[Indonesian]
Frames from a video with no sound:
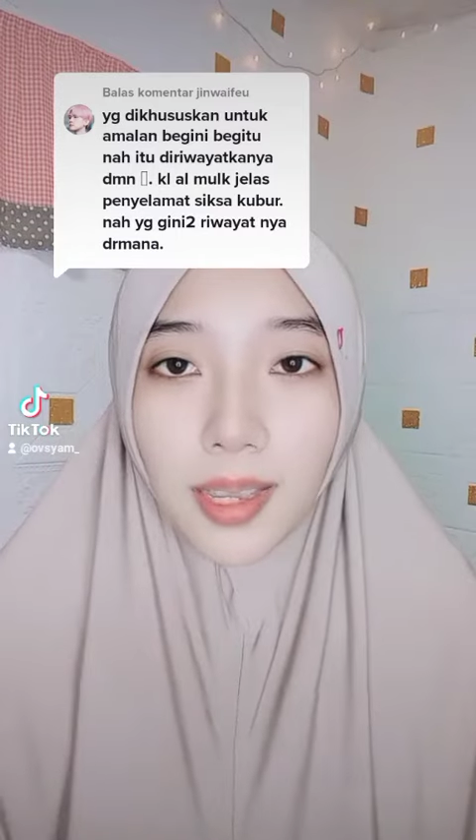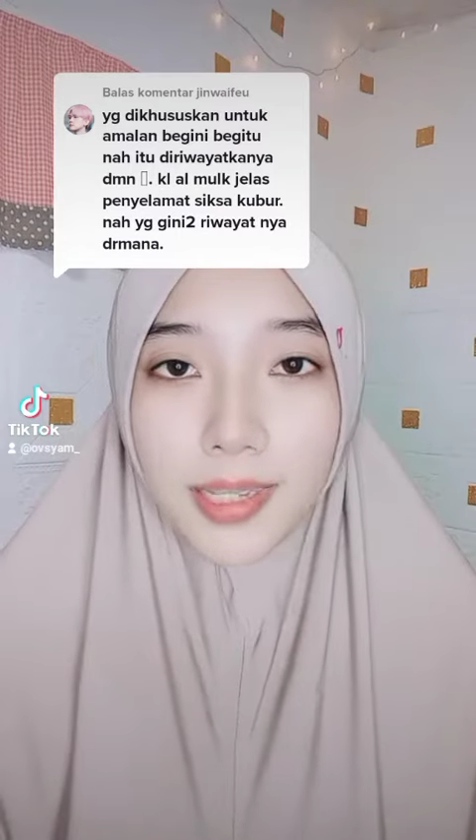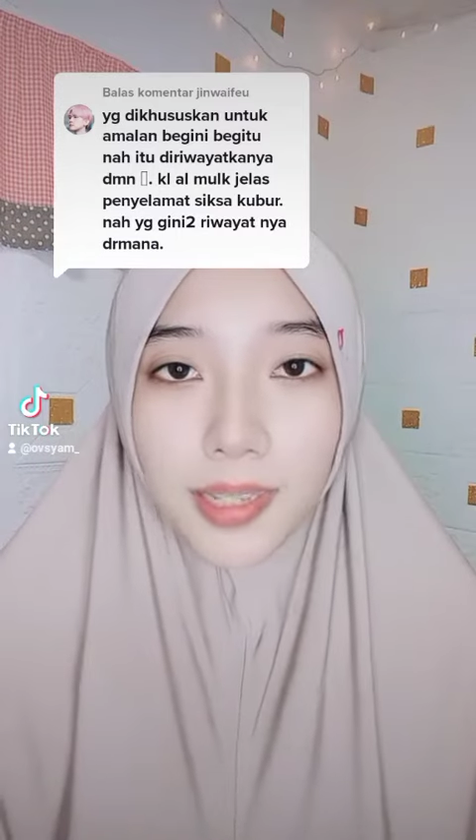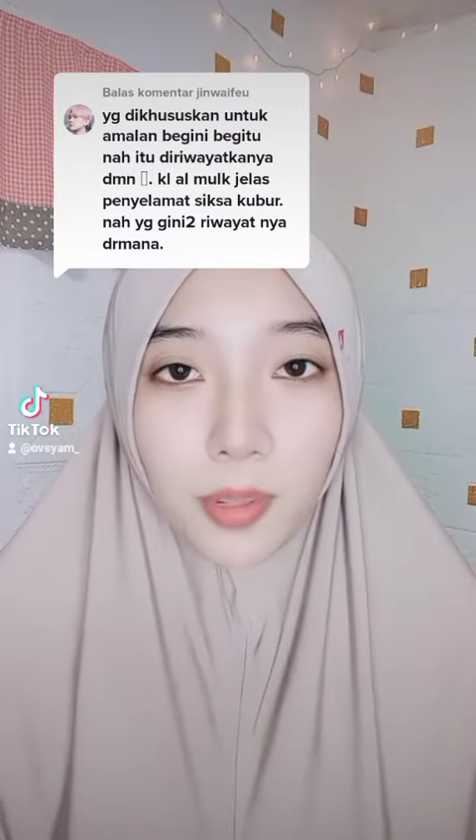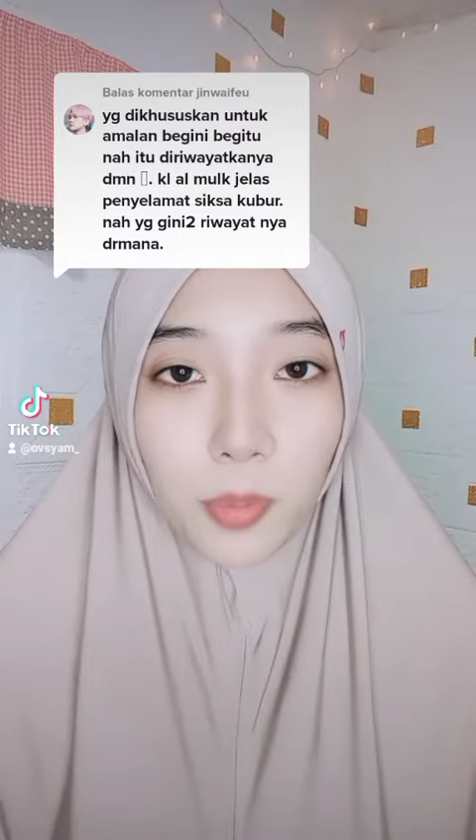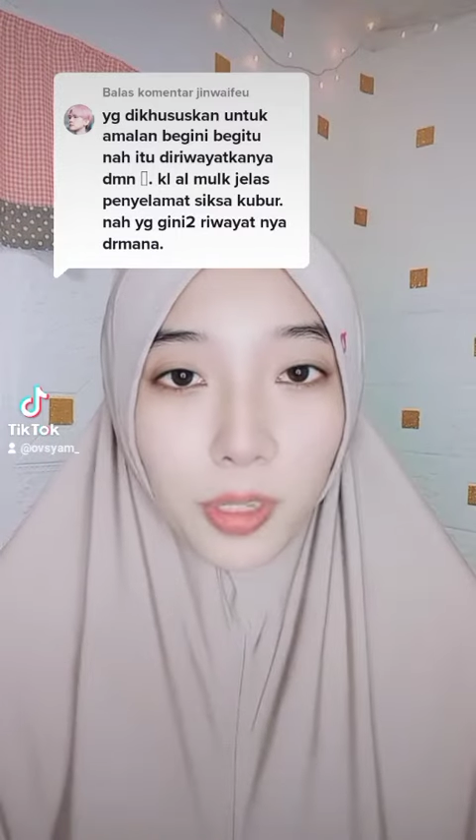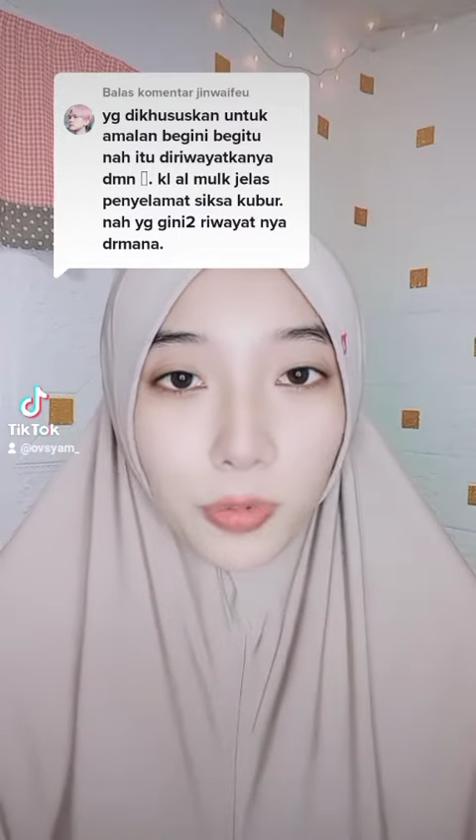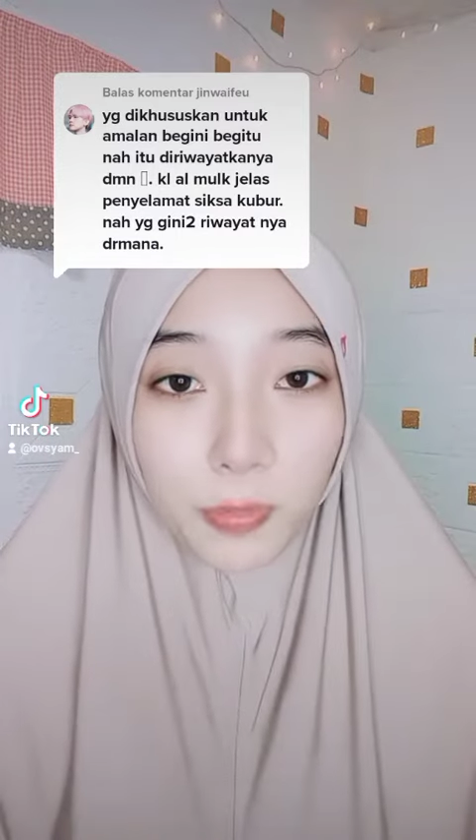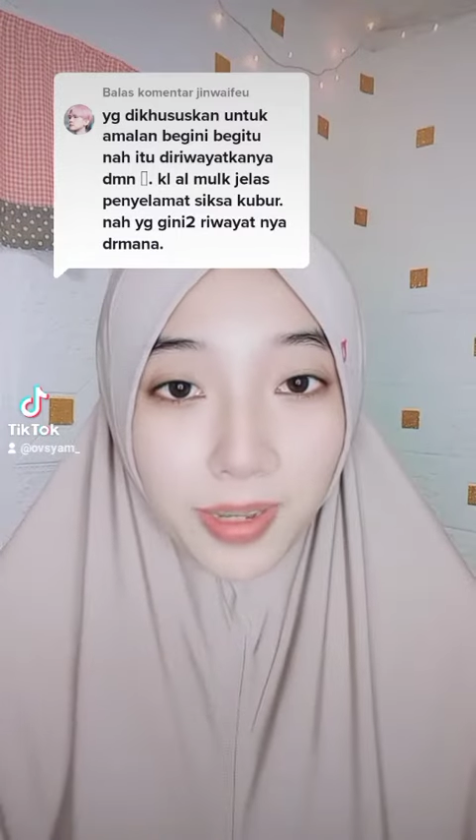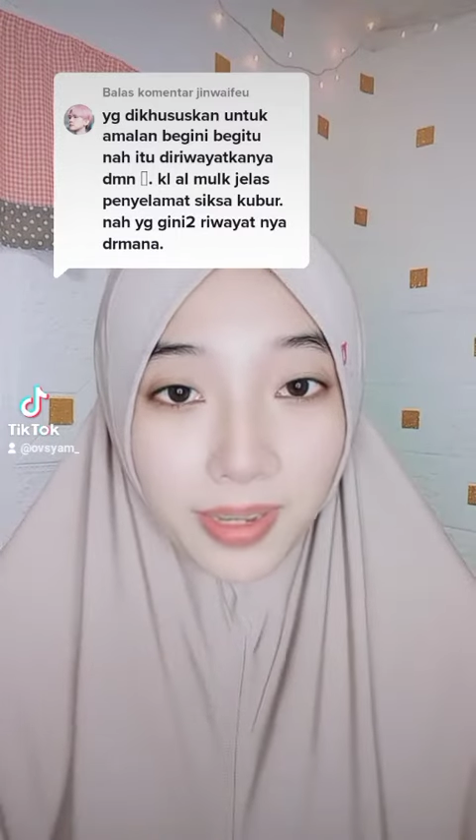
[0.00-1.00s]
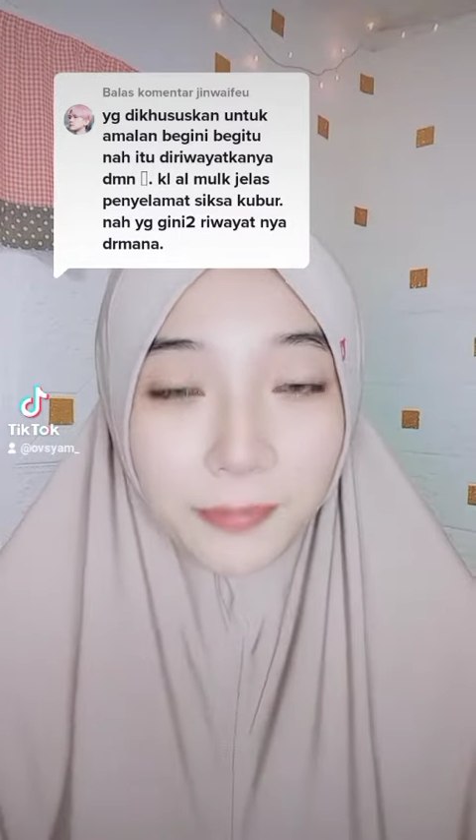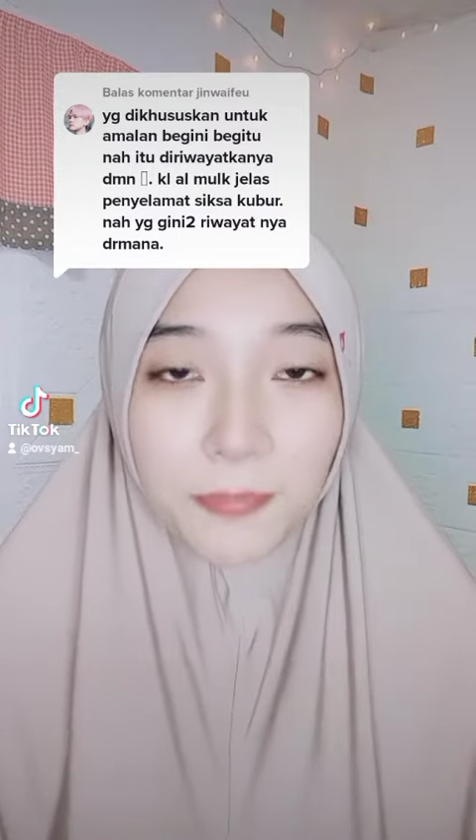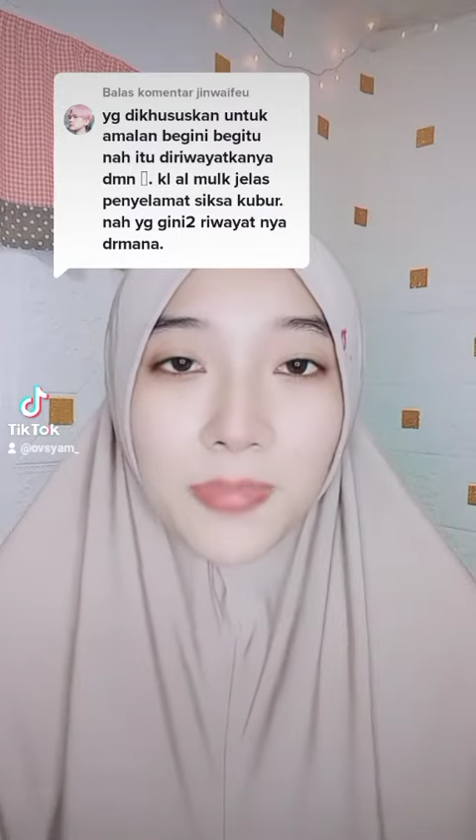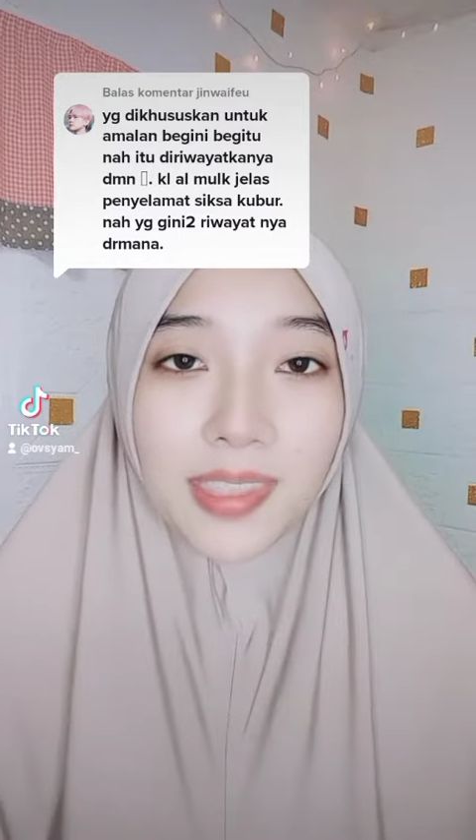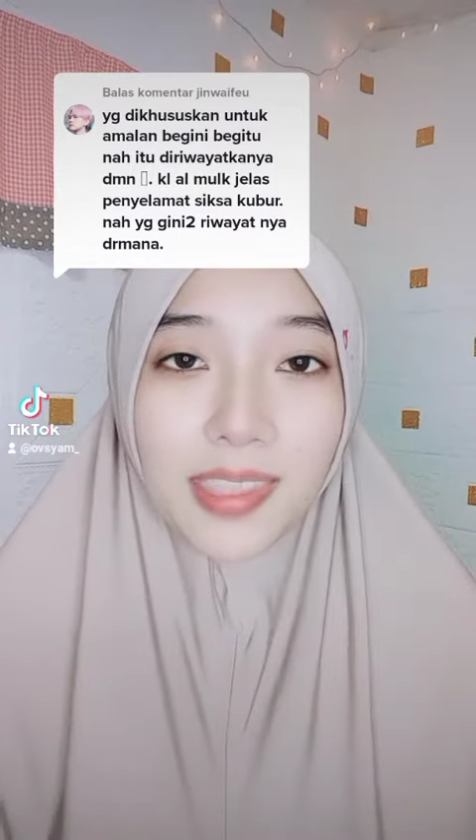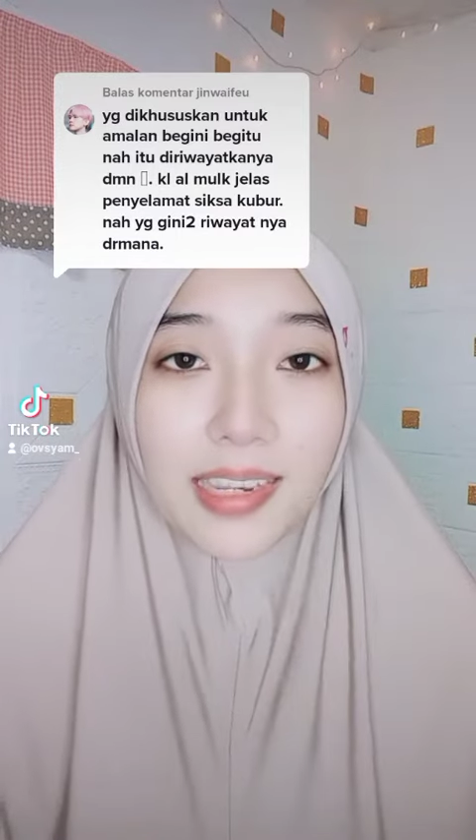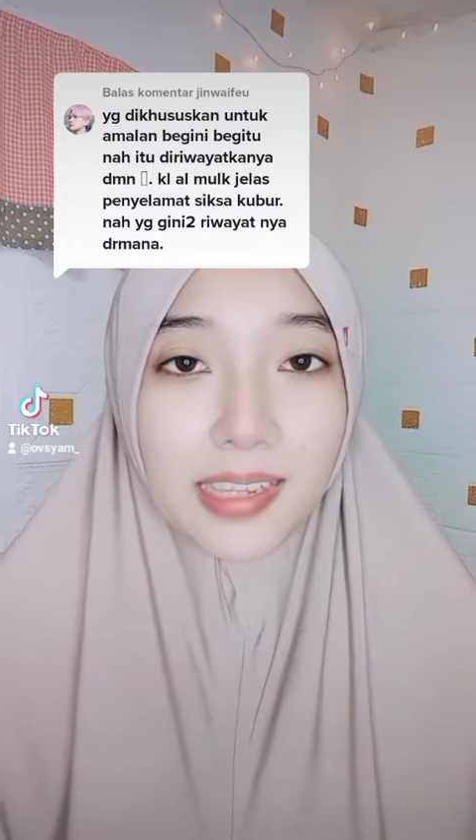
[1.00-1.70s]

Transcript: Assalamualaikum Mbak. Jadi